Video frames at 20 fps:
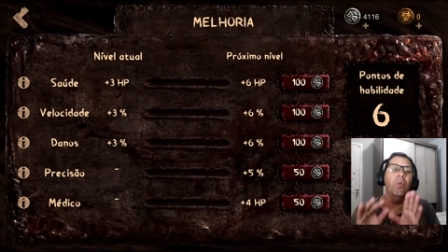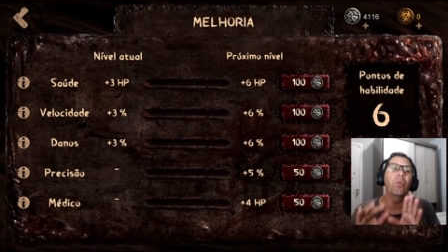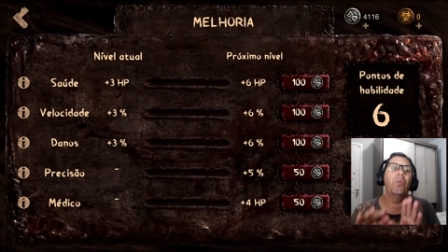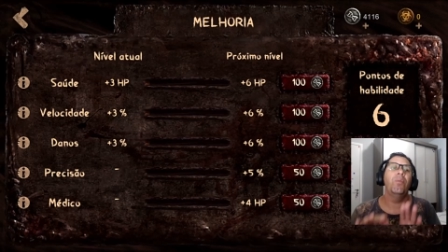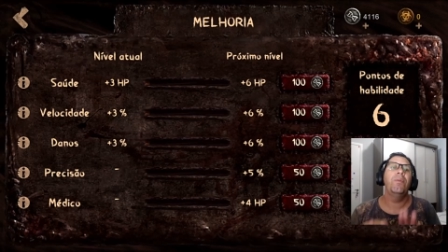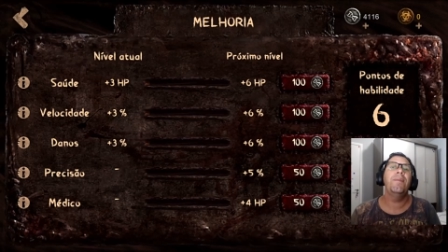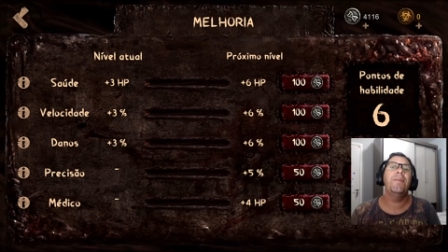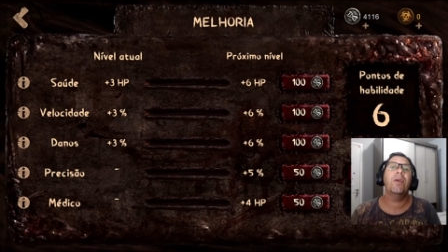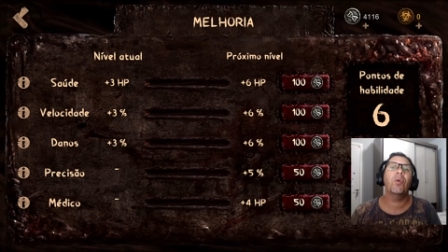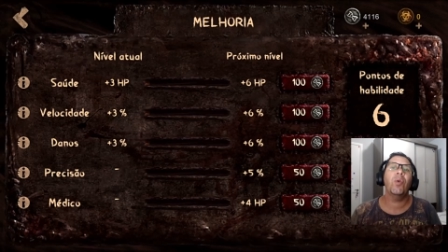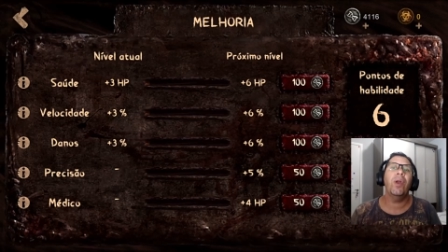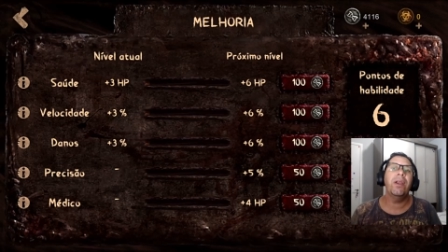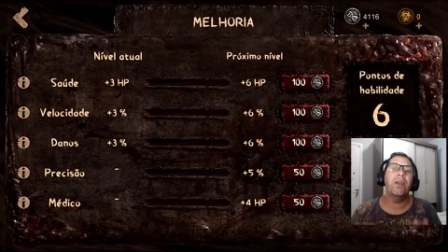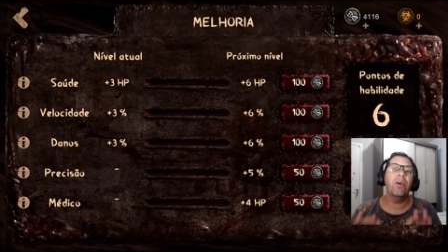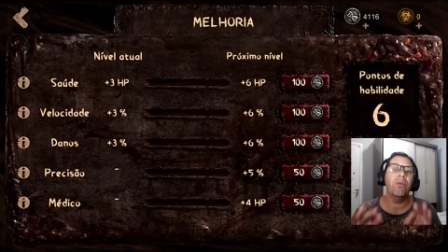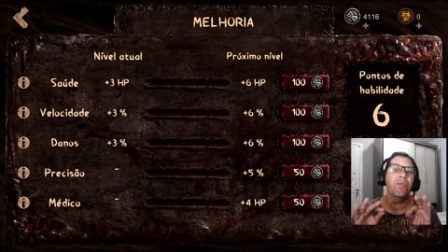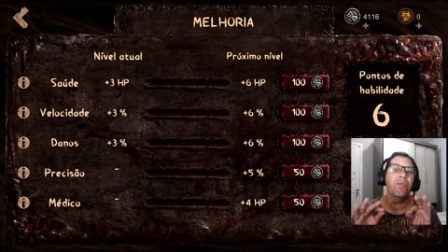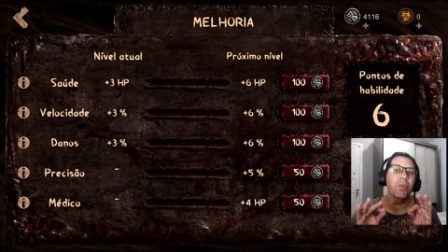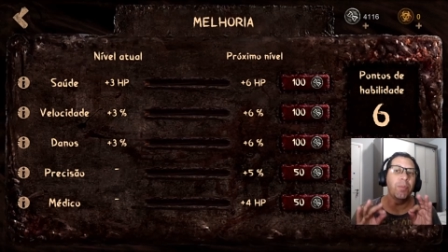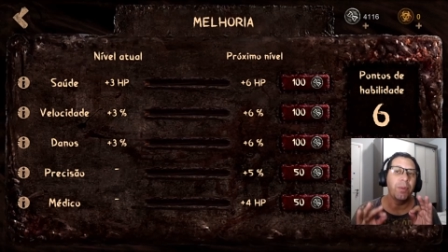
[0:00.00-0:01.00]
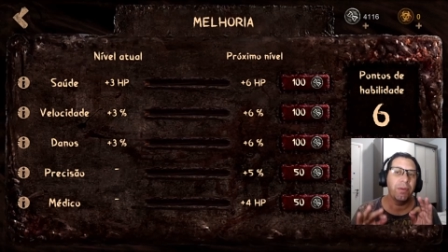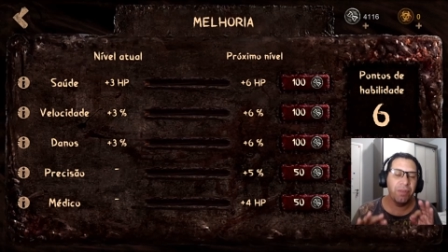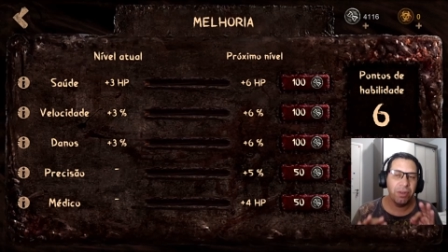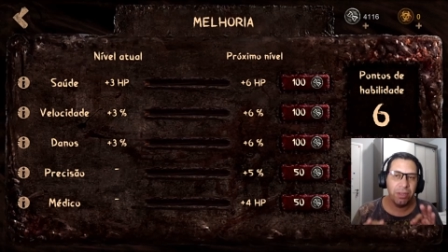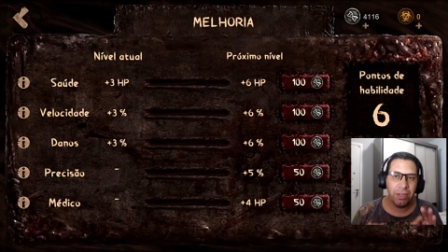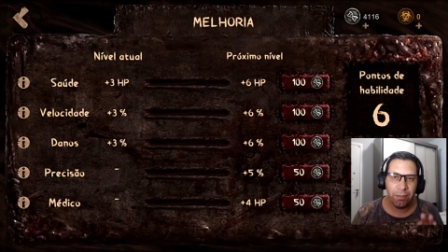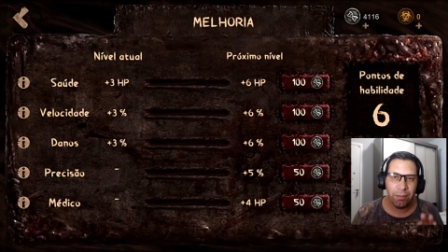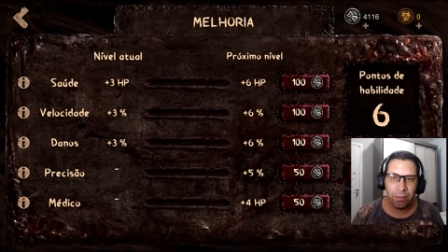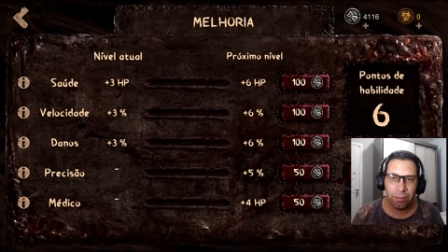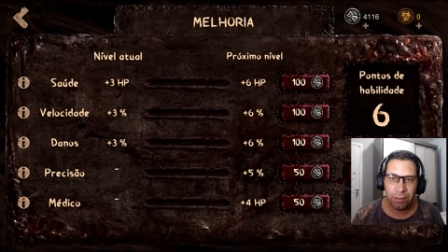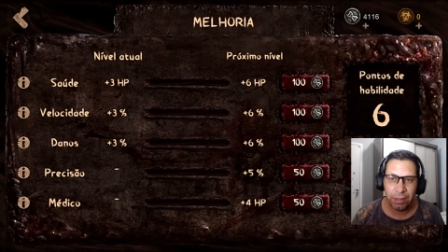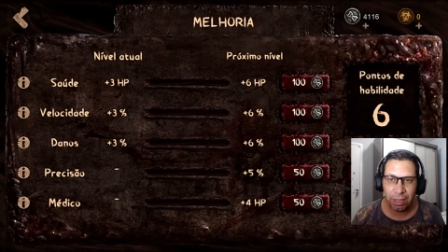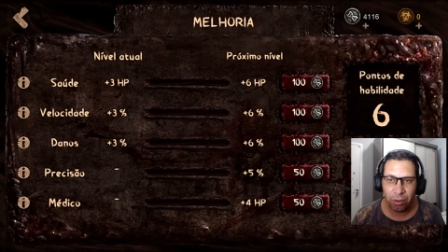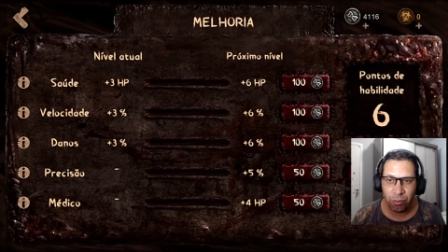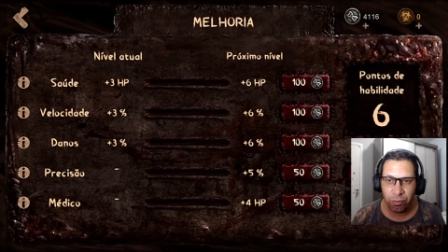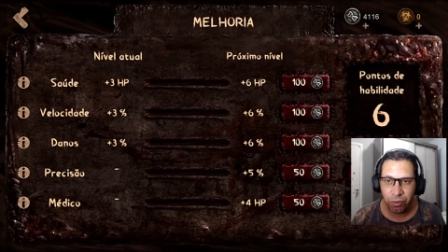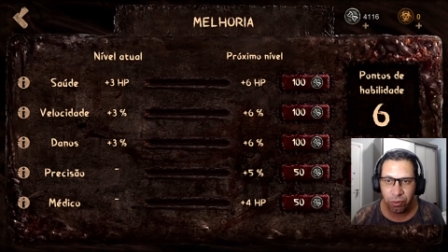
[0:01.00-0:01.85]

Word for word: o Mimikry não é o filho preferido da, da,